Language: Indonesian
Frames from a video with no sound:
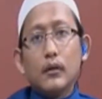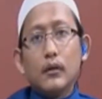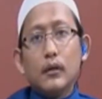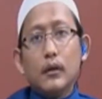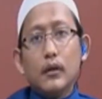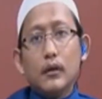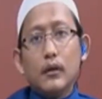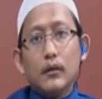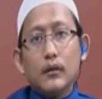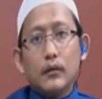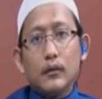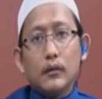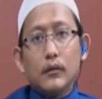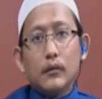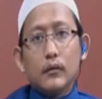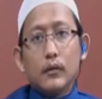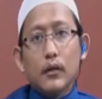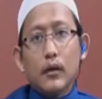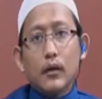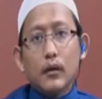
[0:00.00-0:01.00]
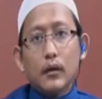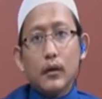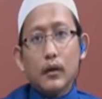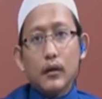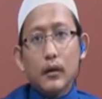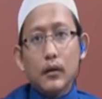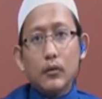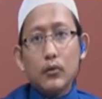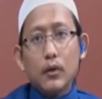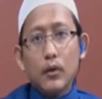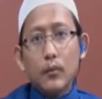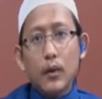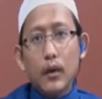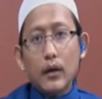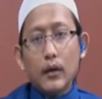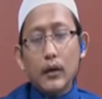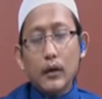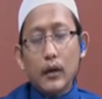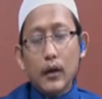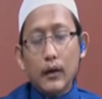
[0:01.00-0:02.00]
Ya, karena kita juga
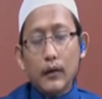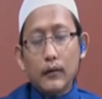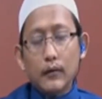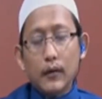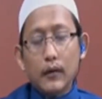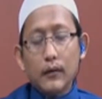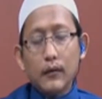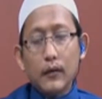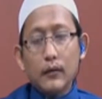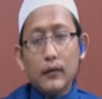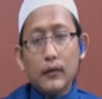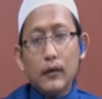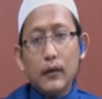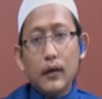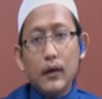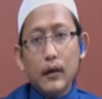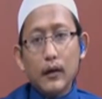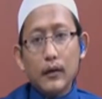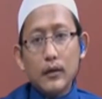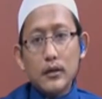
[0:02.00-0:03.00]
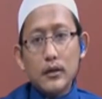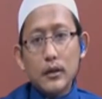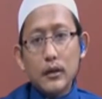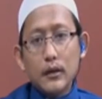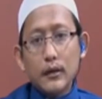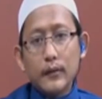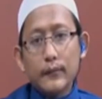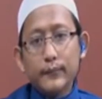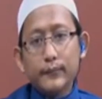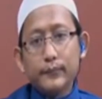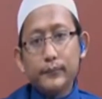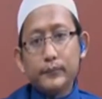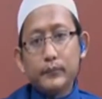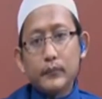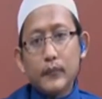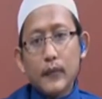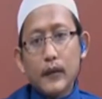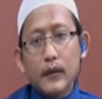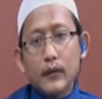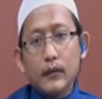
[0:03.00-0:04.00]
panggil Aisyah Sayyidah Aisyah.
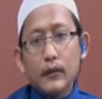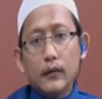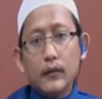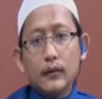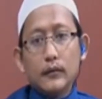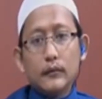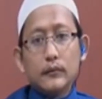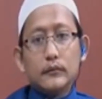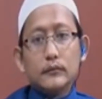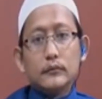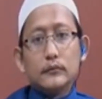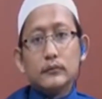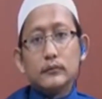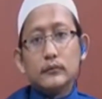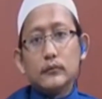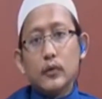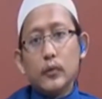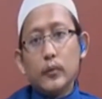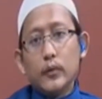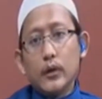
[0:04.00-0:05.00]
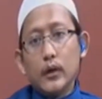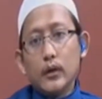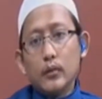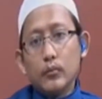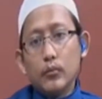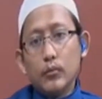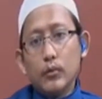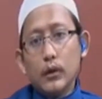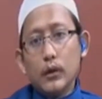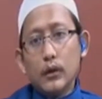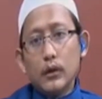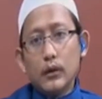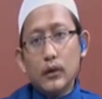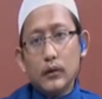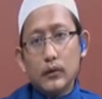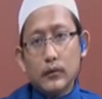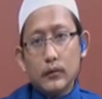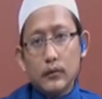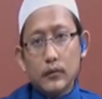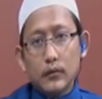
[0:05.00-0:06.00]
Ya, demikian pula
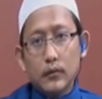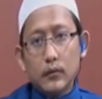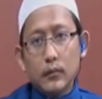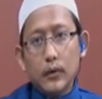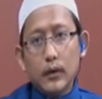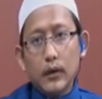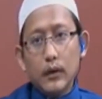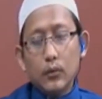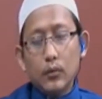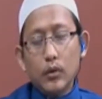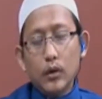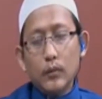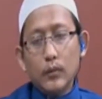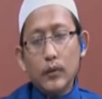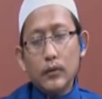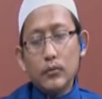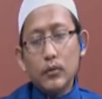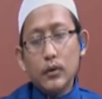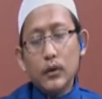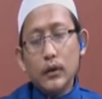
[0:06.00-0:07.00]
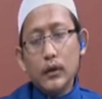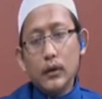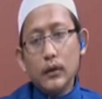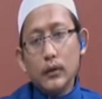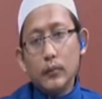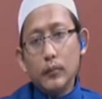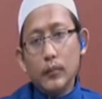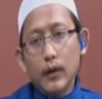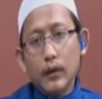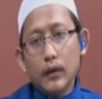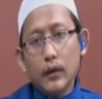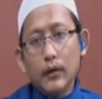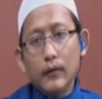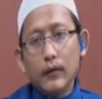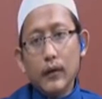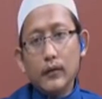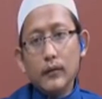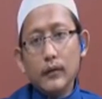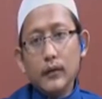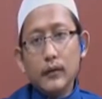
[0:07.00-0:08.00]
sebagian ulama juga dipanggil
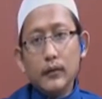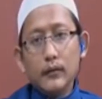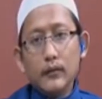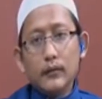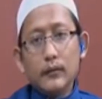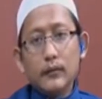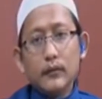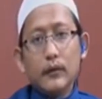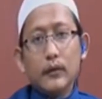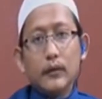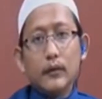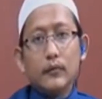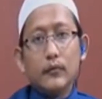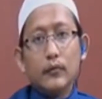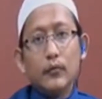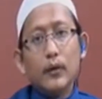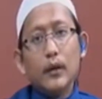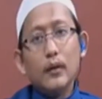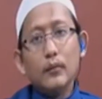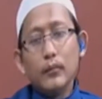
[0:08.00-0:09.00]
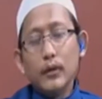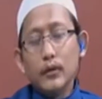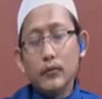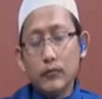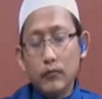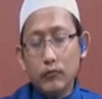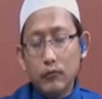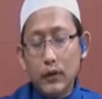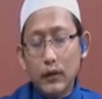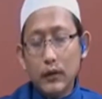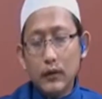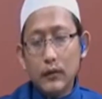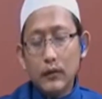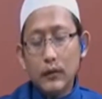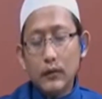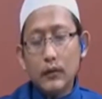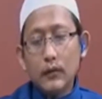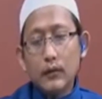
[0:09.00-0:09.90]
Sayyid. Ya, Fulan bin Fulan.